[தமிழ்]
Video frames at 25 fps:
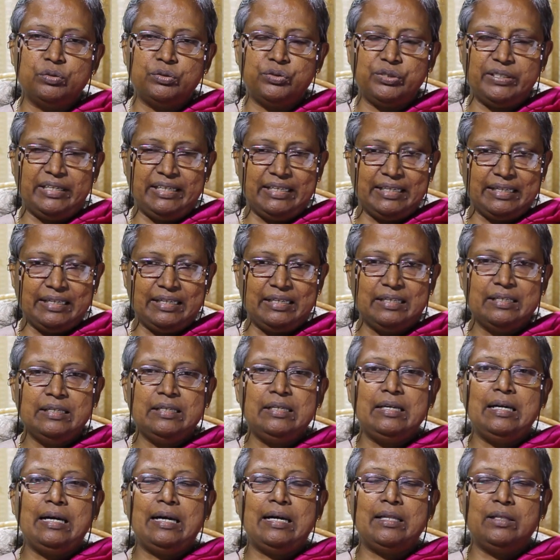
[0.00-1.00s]
குத்துறீங்க
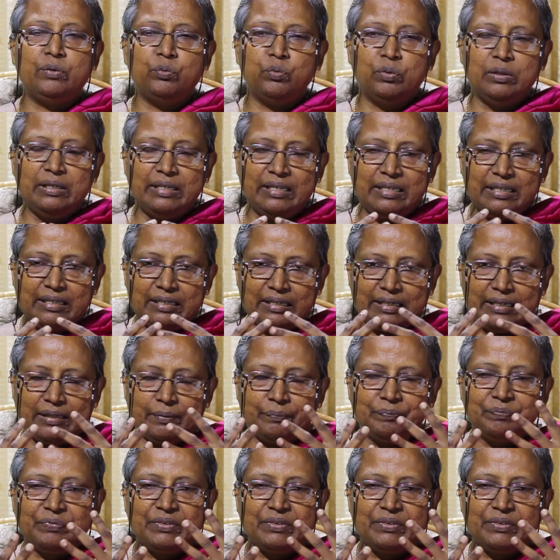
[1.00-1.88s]
அது உள்ளே இருக்கிற